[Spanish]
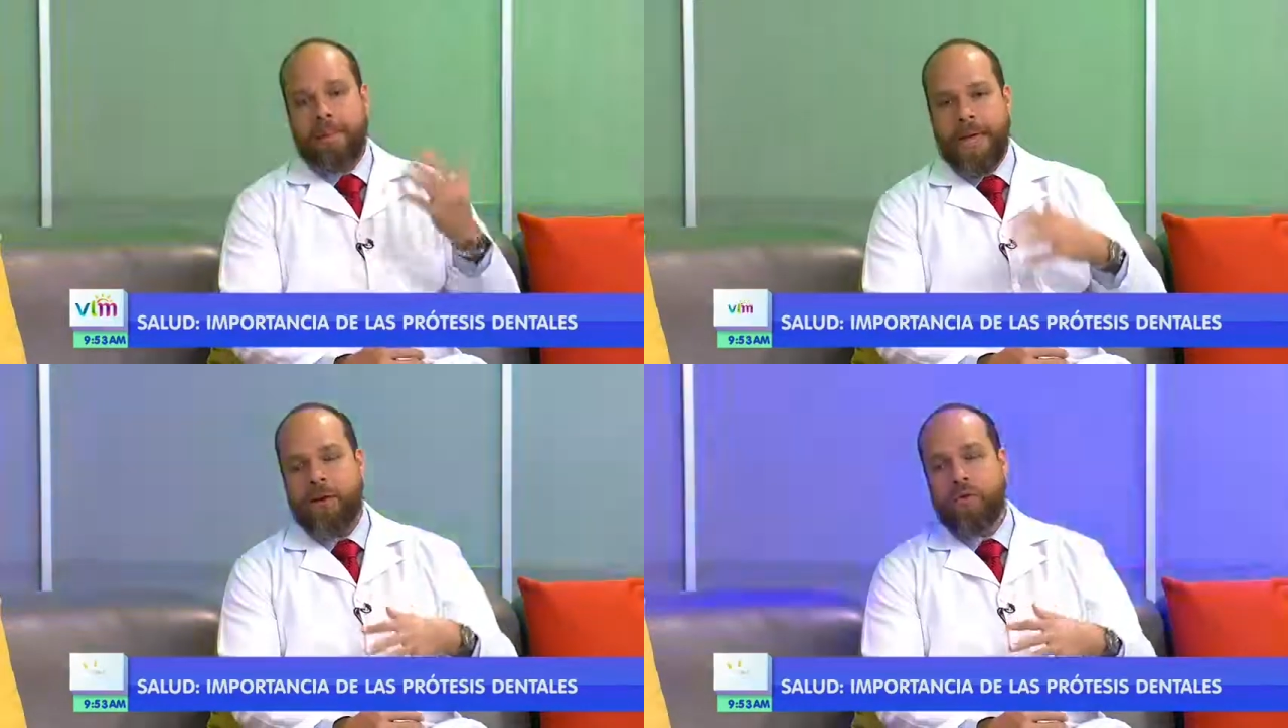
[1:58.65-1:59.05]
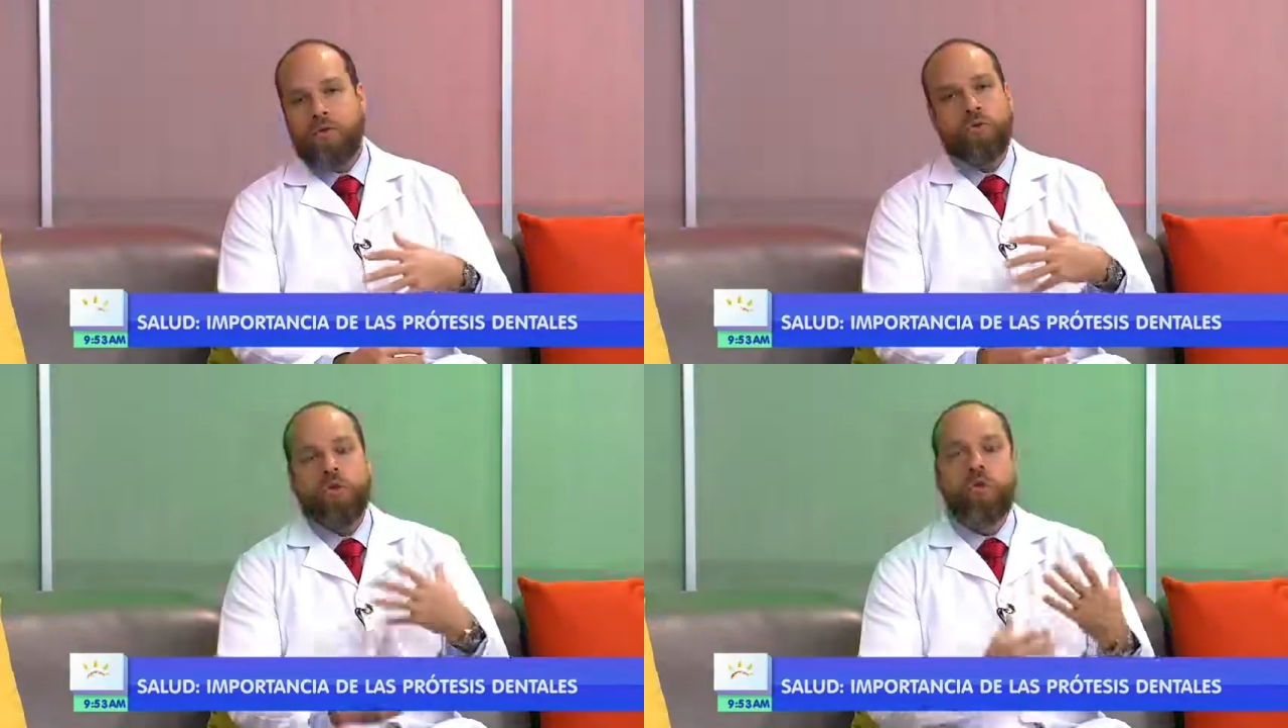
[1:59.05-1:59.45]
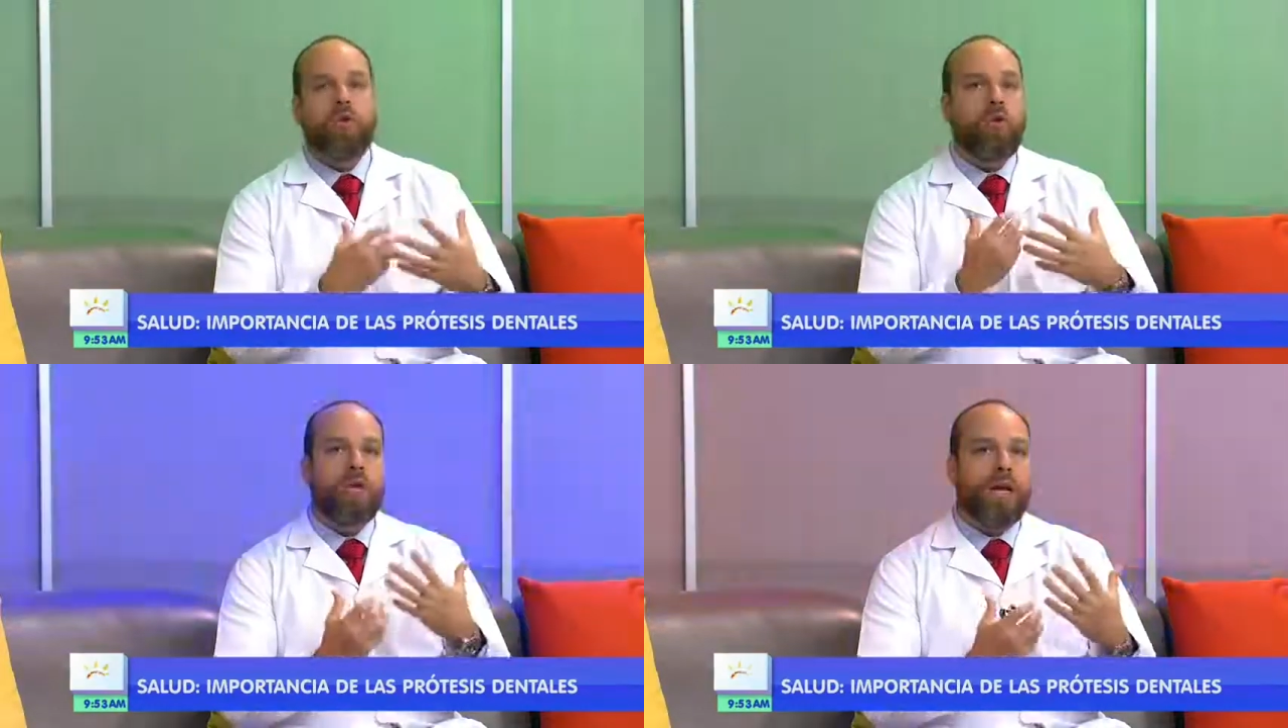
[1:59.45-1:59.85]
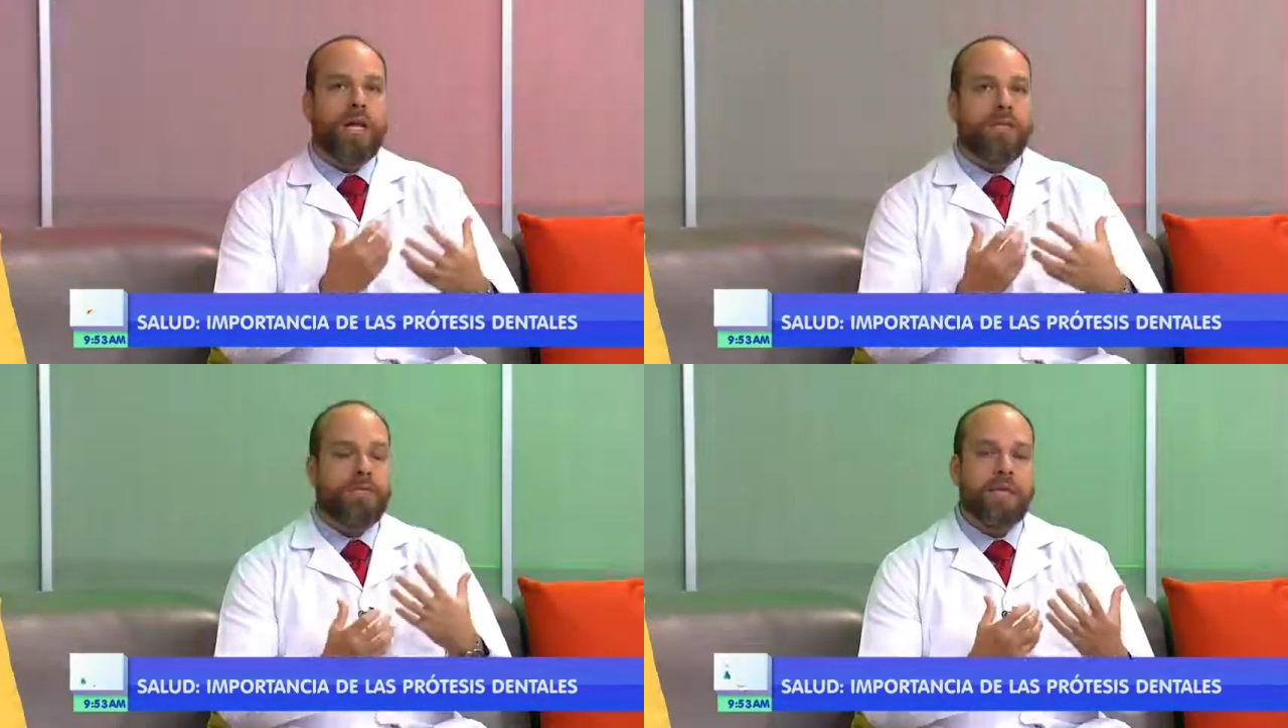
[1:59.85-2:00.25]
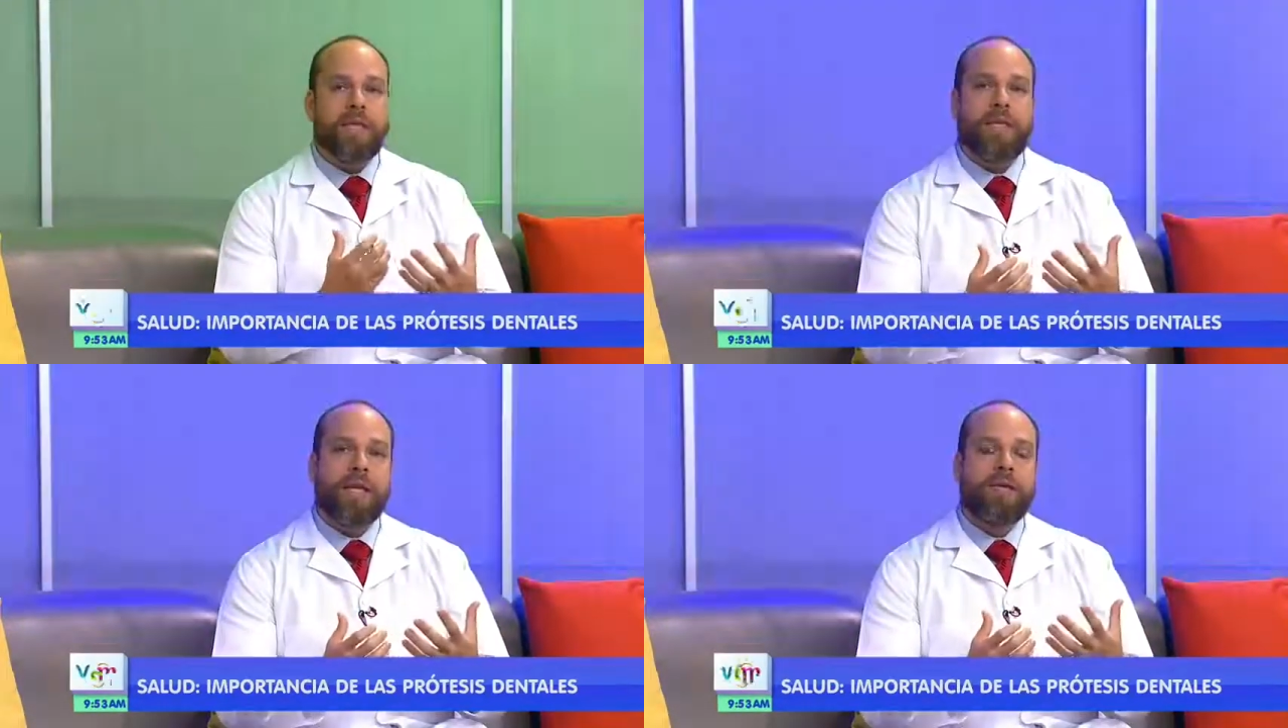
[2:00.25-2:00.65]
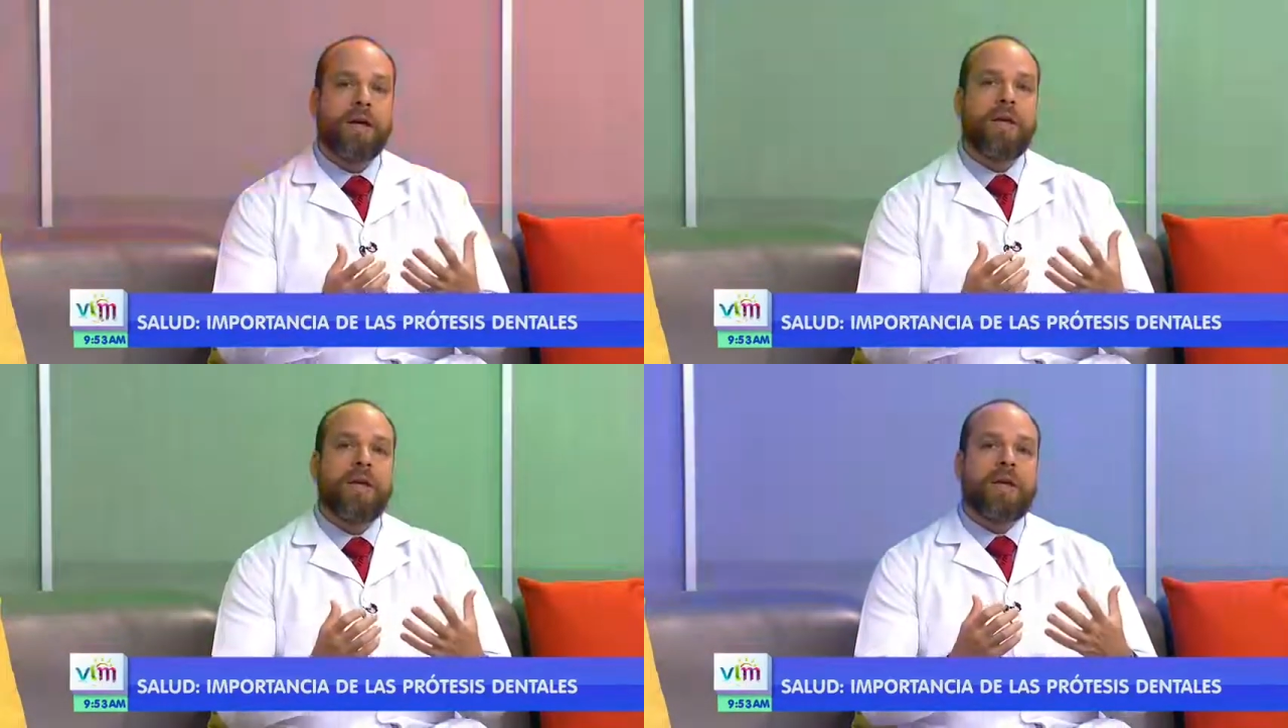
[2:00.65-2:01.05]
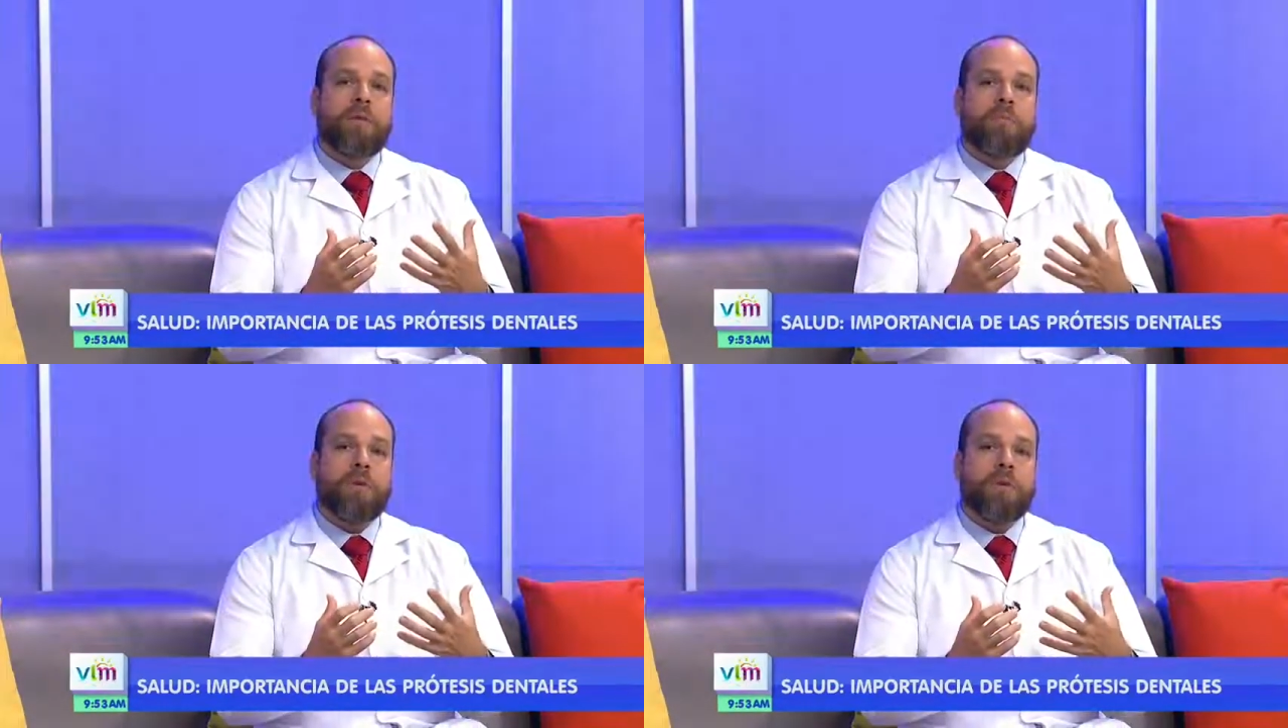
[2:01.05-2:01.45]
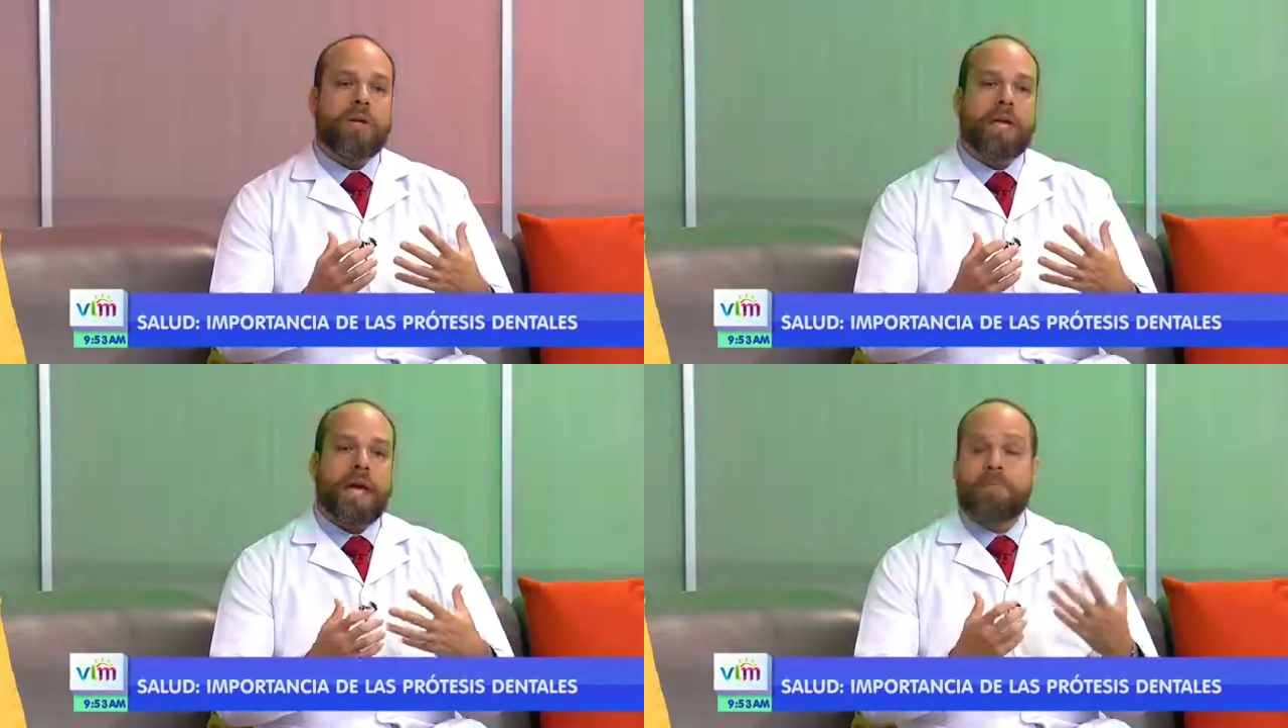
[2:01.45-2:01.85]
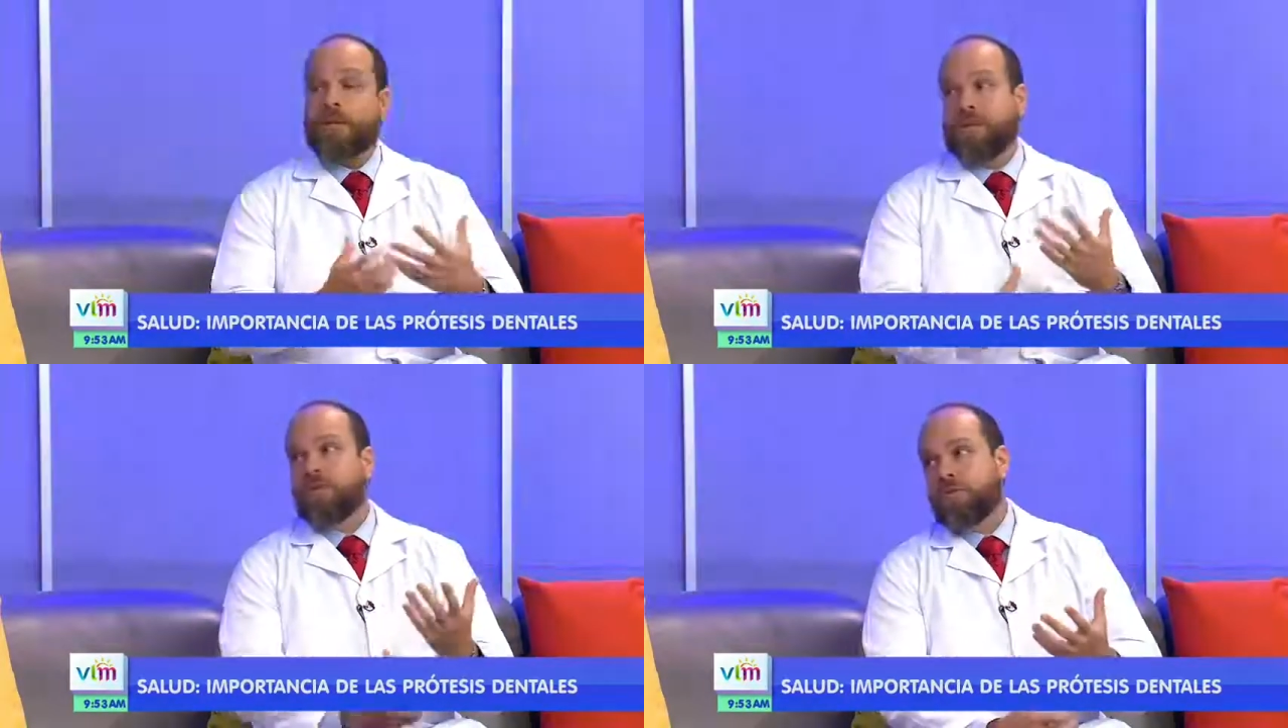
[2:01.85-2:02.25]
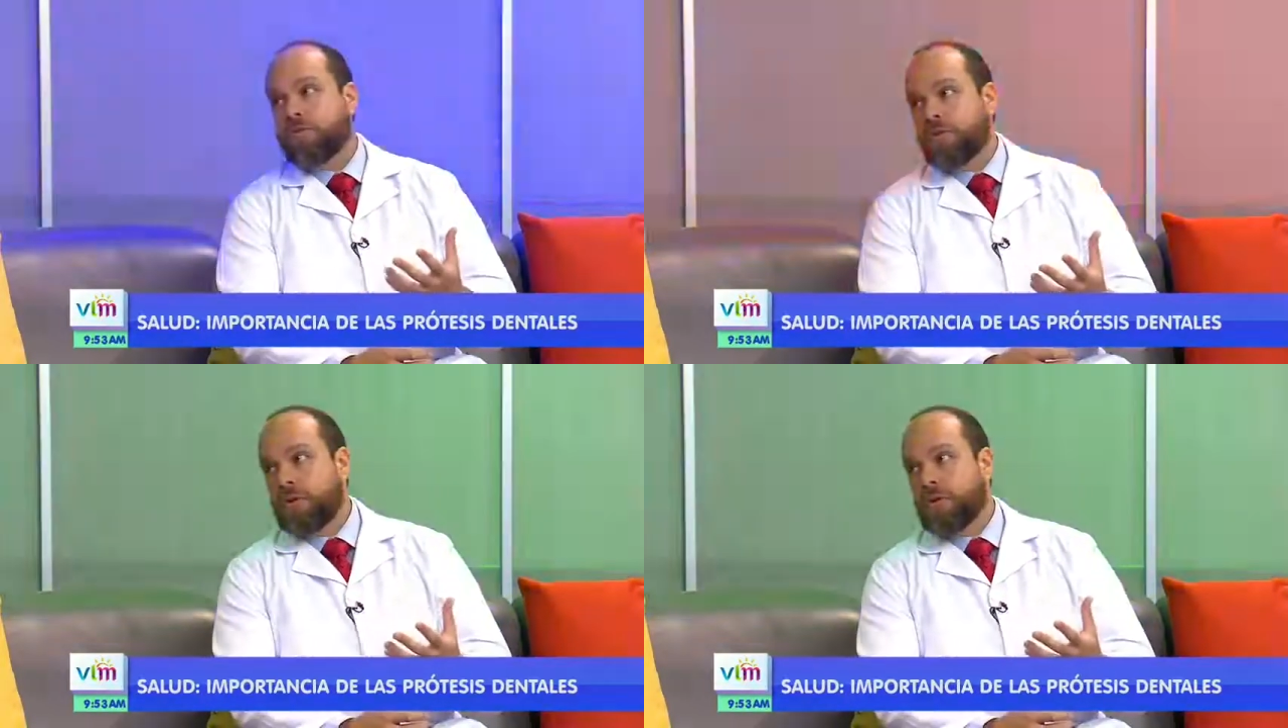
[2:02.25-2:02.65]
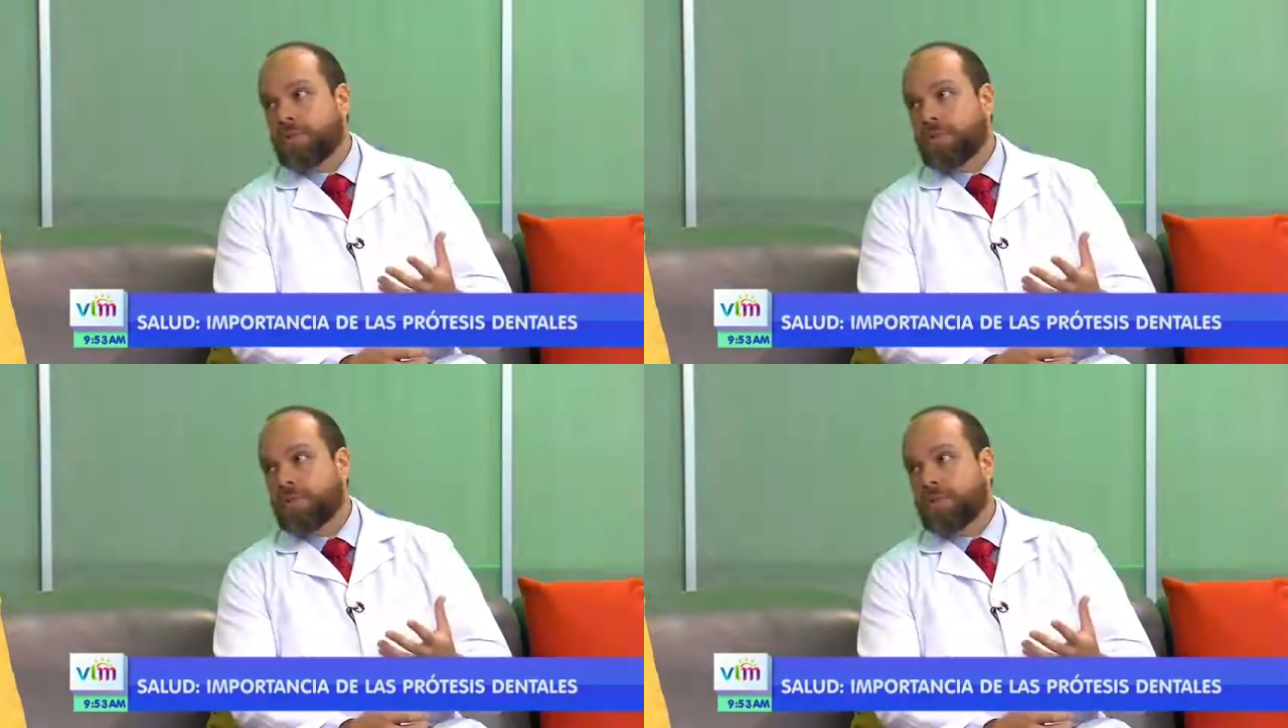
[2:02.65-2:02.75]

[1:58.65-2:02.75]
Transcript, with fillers: pero no lo logra en definitiva porque ha perdido su función.